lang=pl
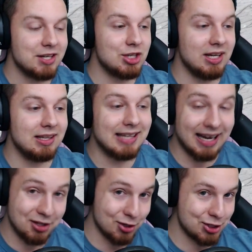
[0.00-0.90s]
czyli
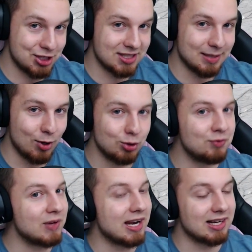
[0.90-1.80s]
najdroższy
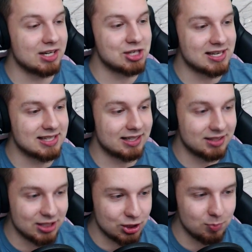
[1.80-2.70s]
samochód w Car Crashersach,
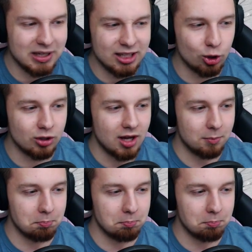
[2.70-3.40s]
tyś, milion,